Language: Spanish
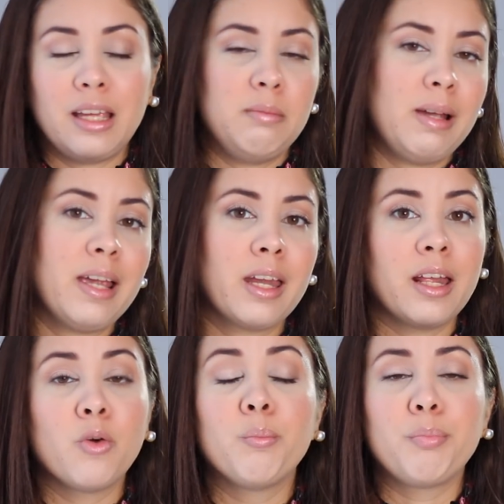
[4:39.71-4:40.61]

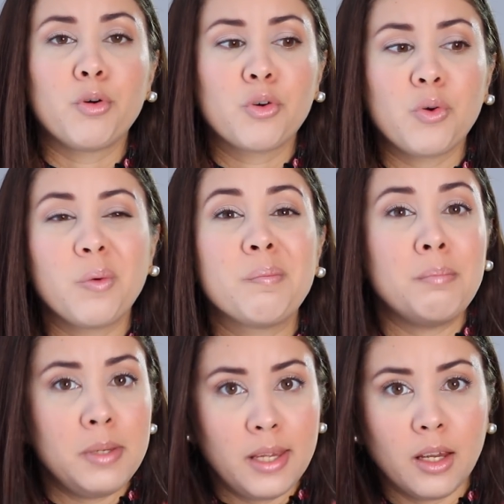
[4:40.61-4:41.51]
imágenes, es un poco
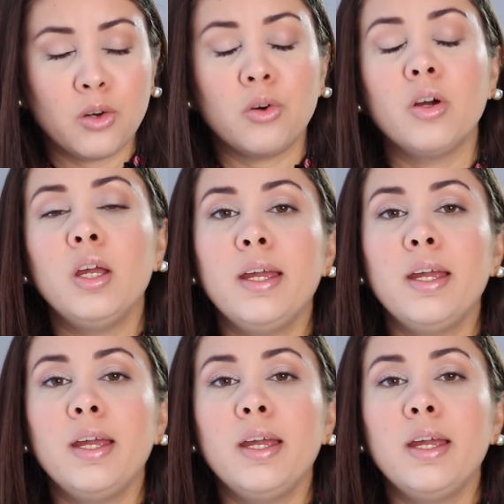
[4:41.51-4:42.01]
viejo.